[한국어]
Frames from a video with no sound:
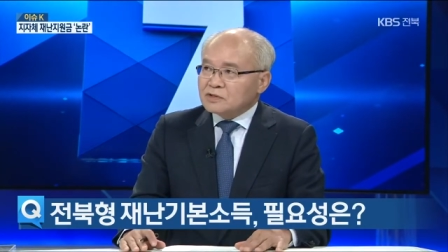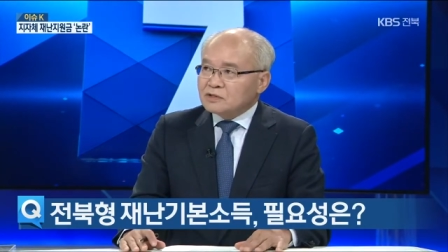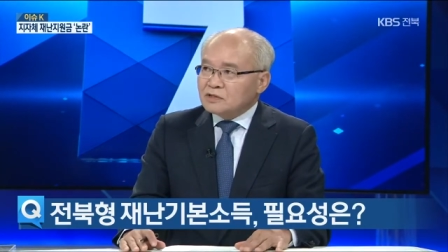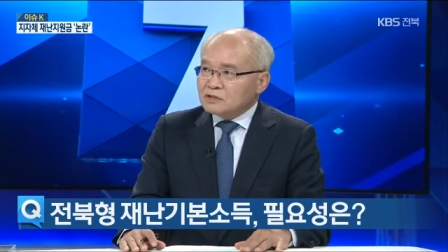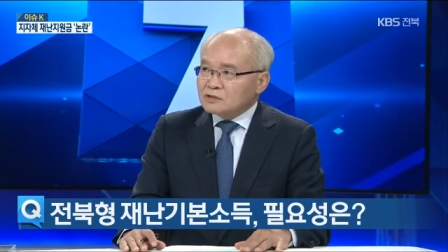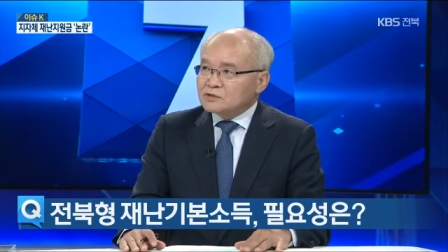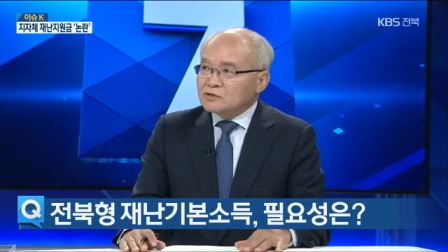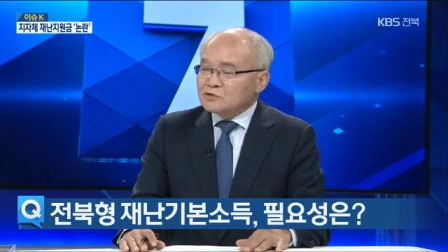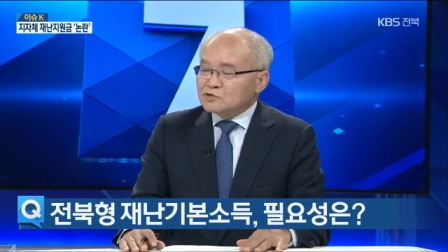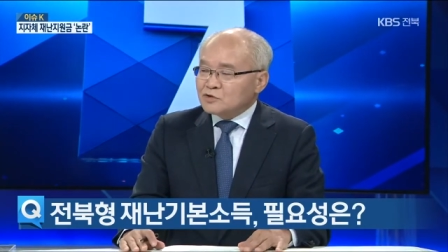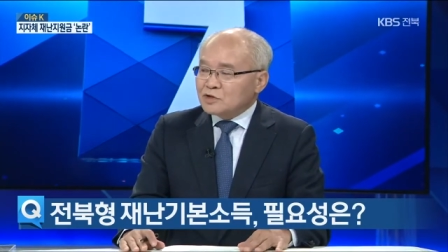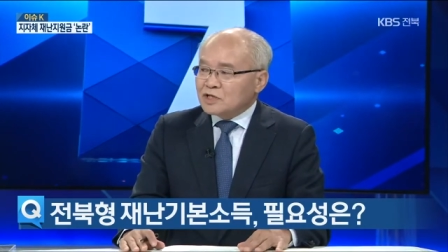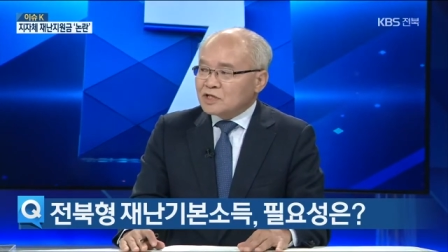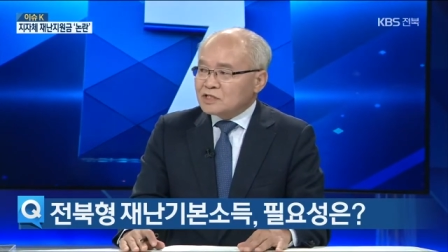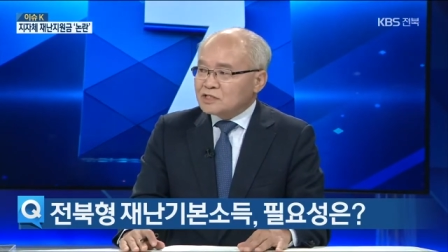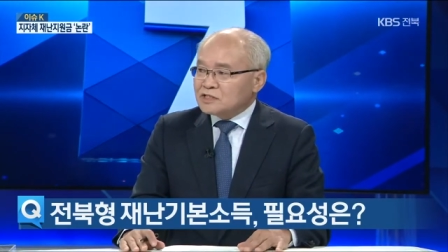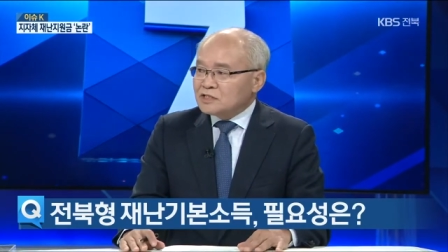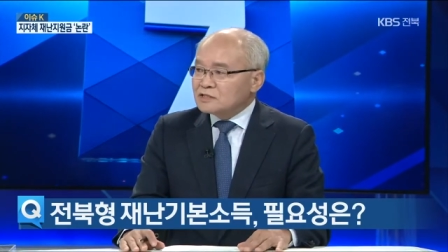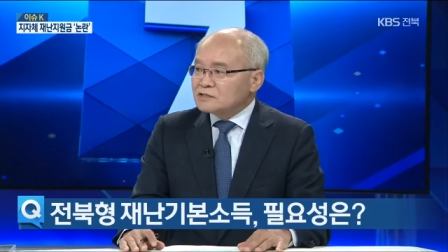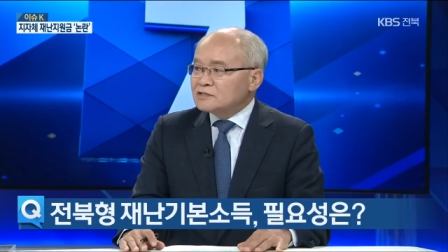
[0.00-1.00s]
또 음.
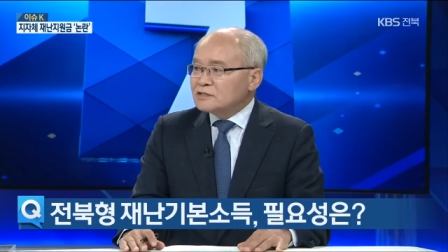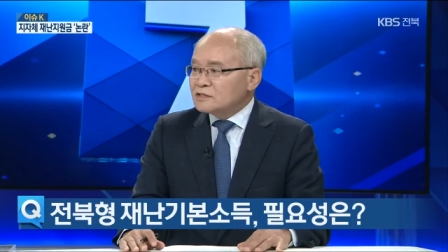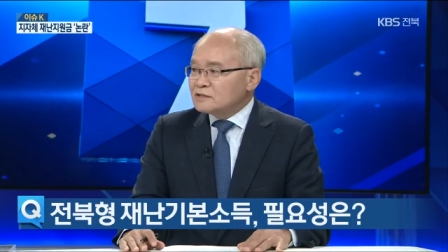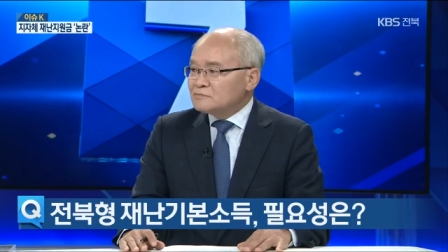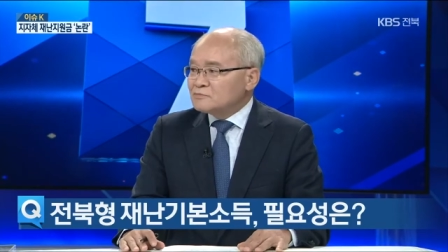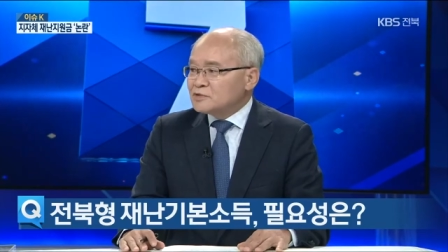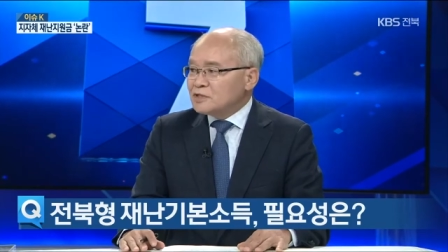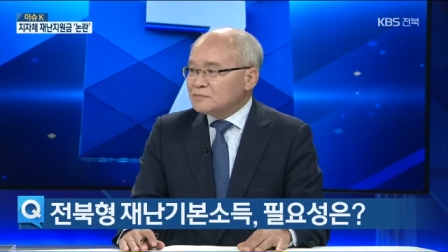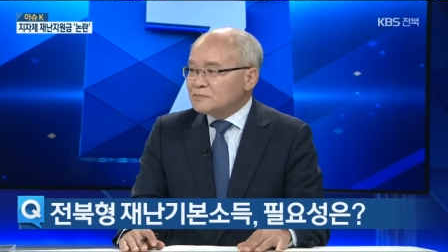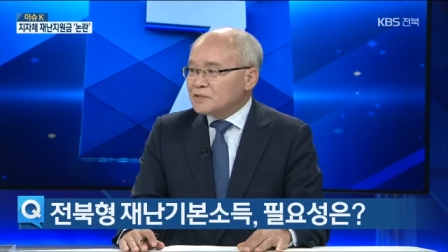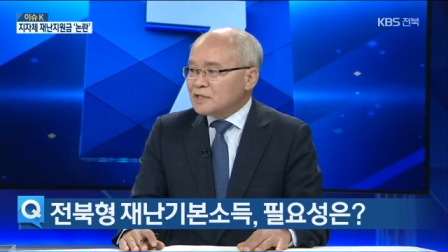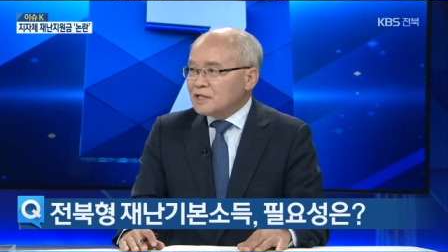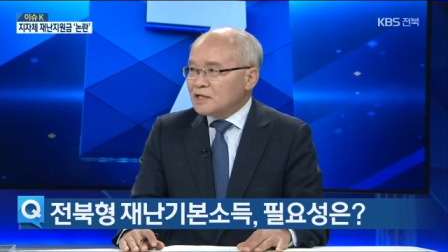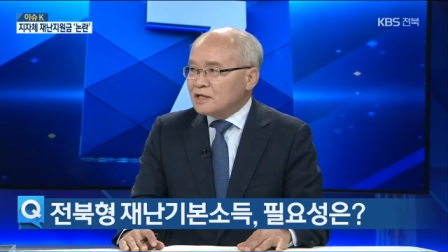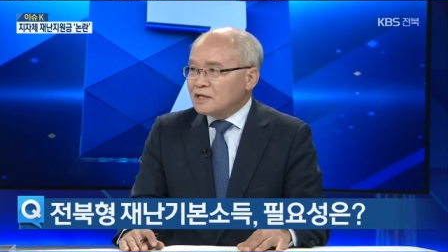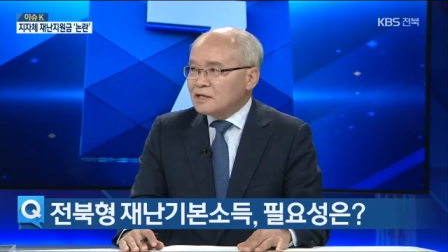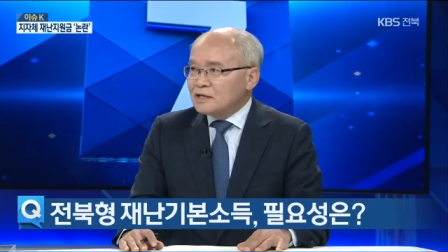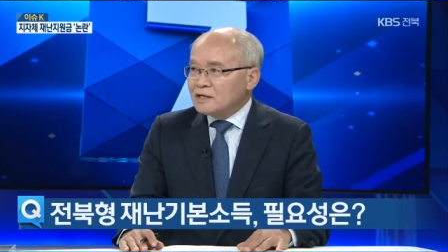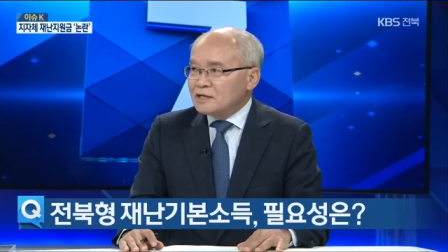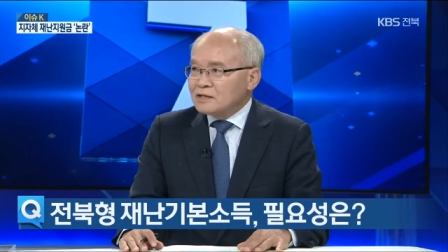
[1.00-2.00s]
정책의 문제입니다.
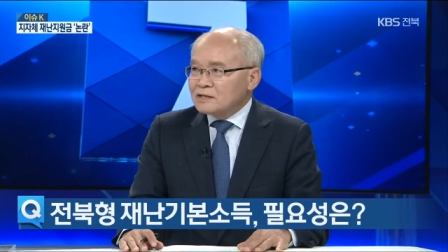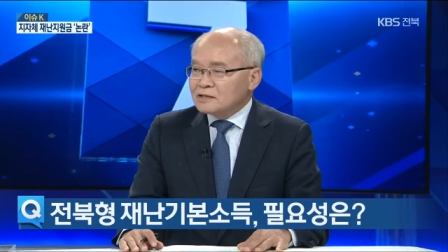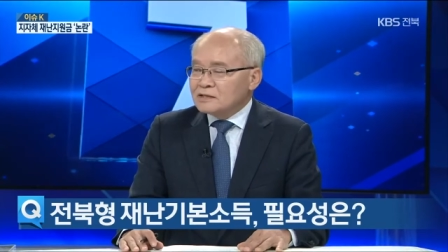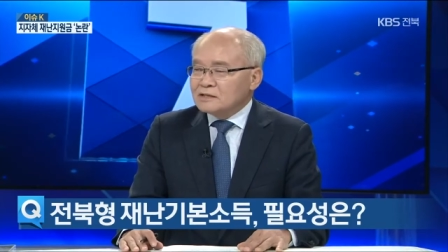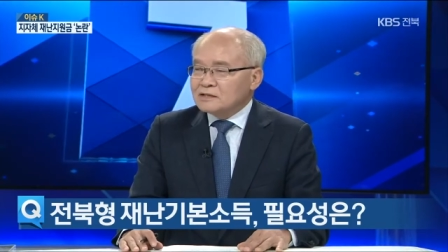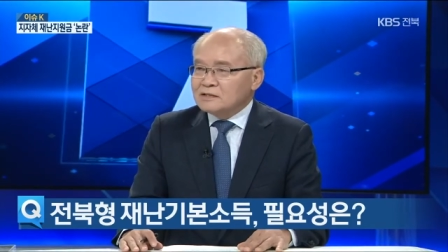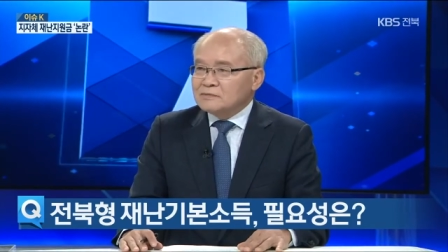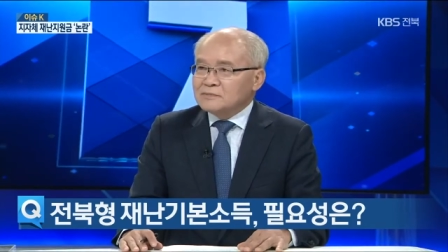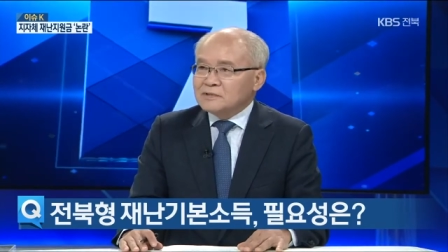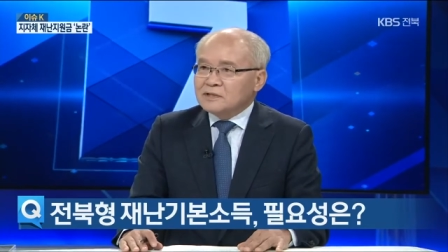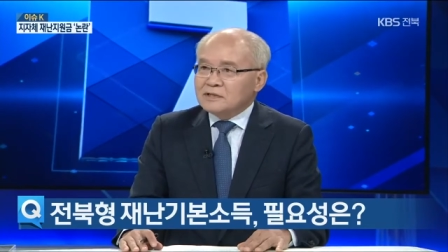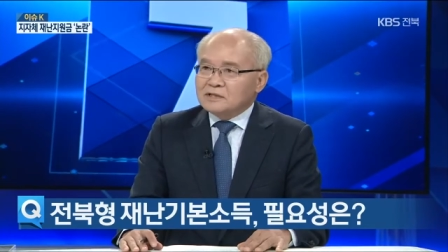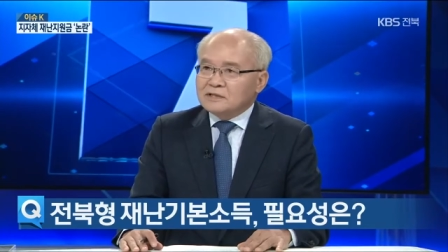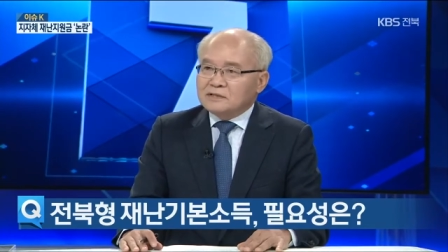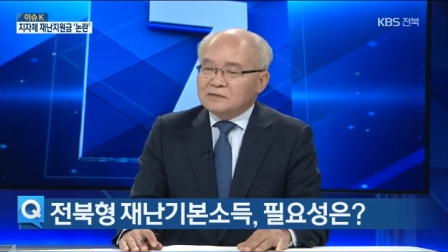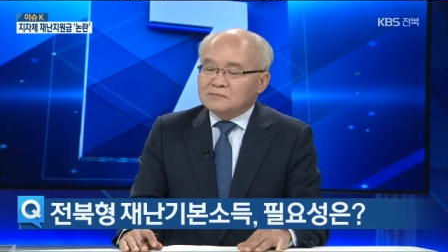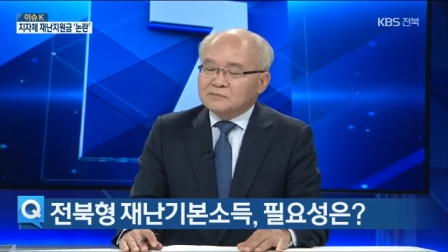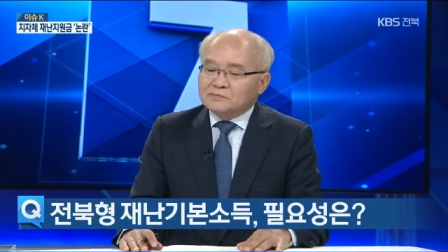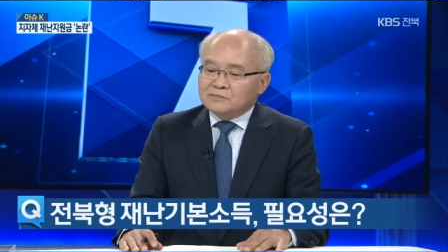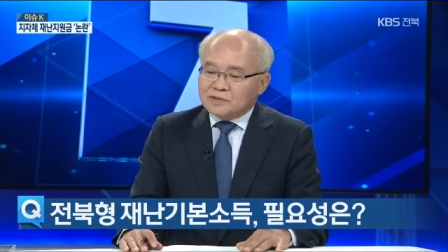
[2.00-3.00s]
예. 그렇기 때문에
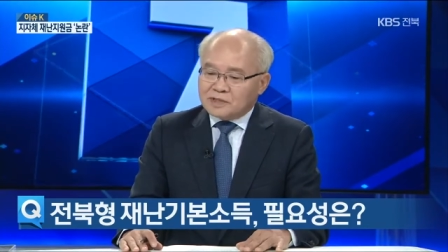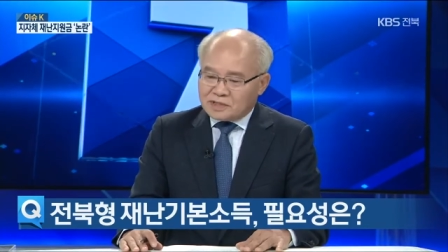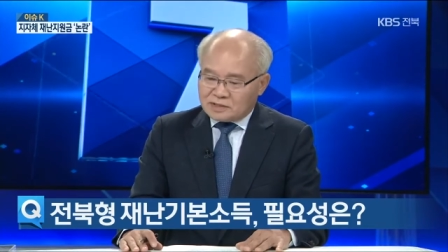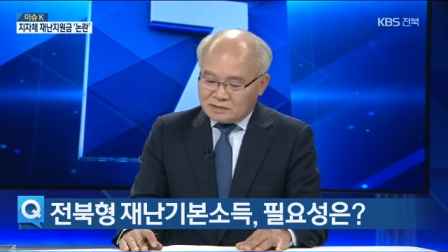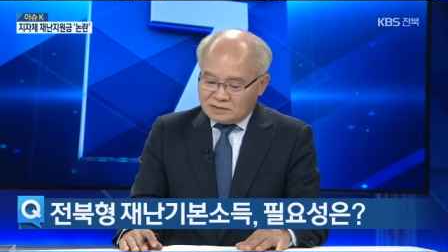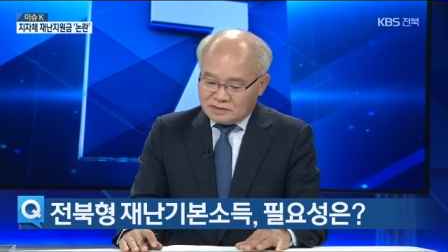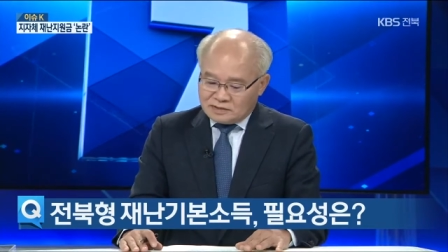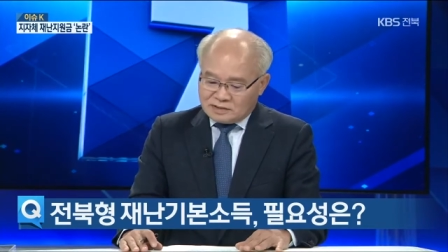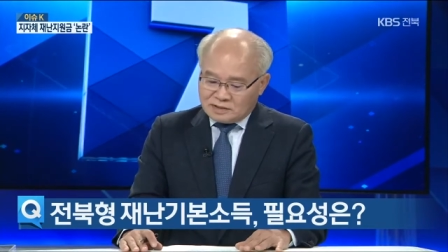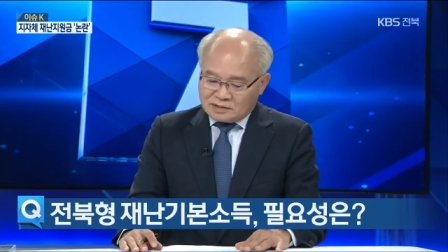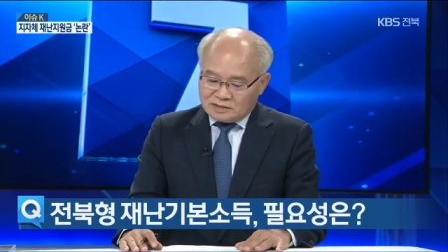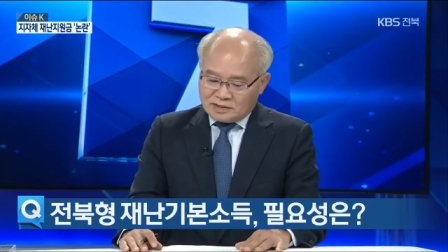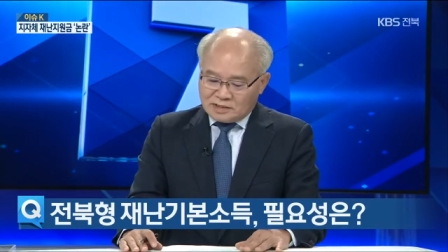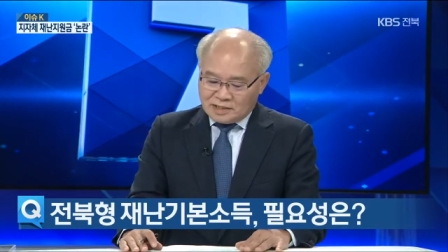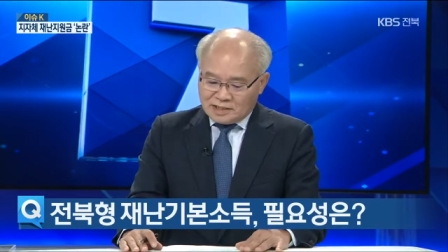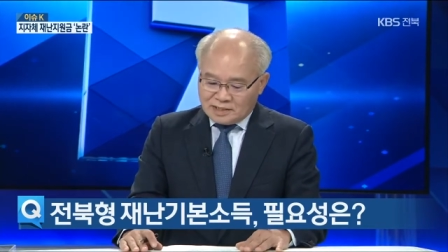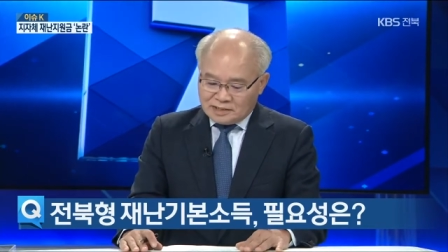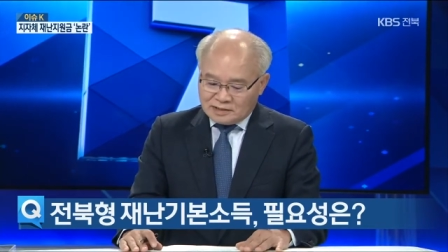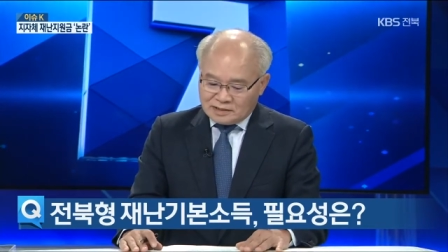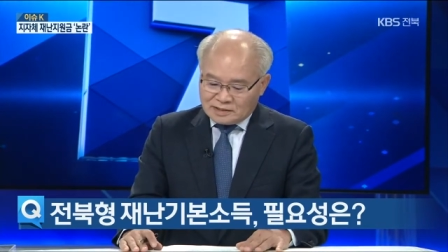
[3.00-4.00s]
여러 부분에서
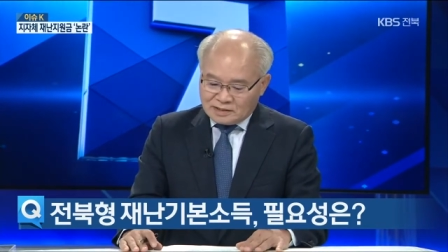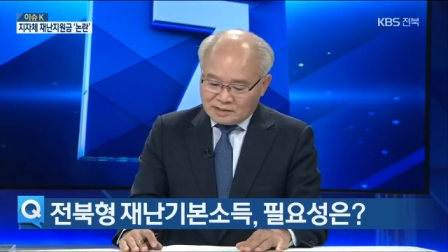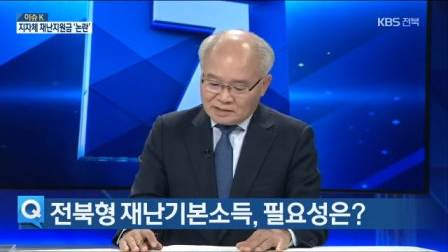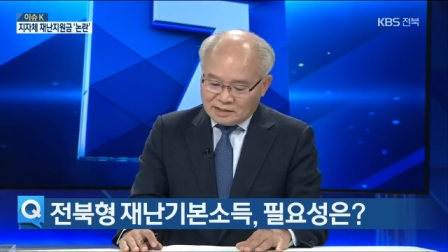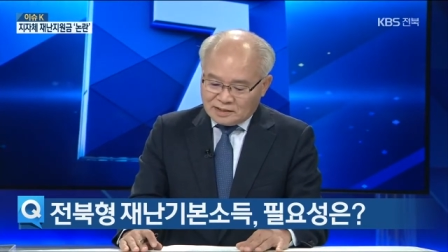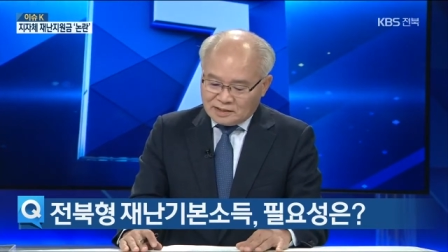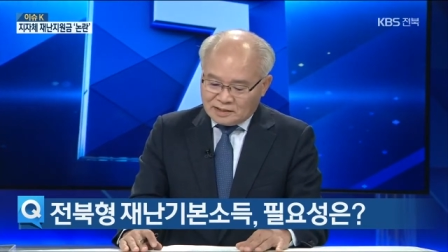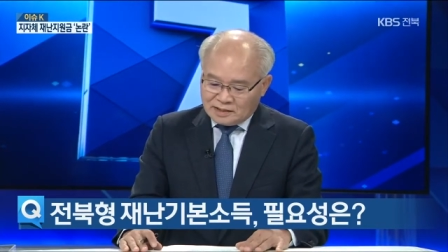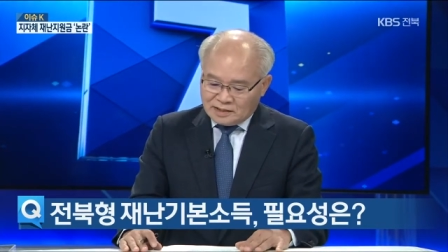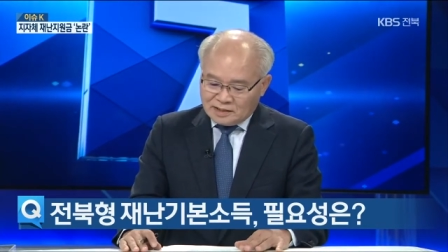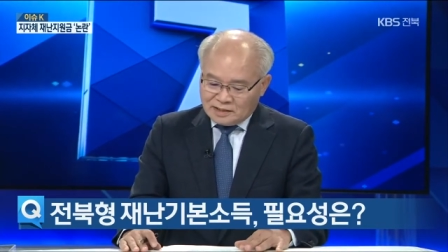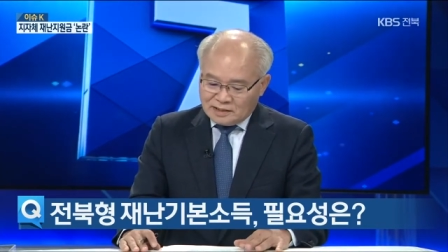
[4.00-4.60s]
접근을 해야 될 텐데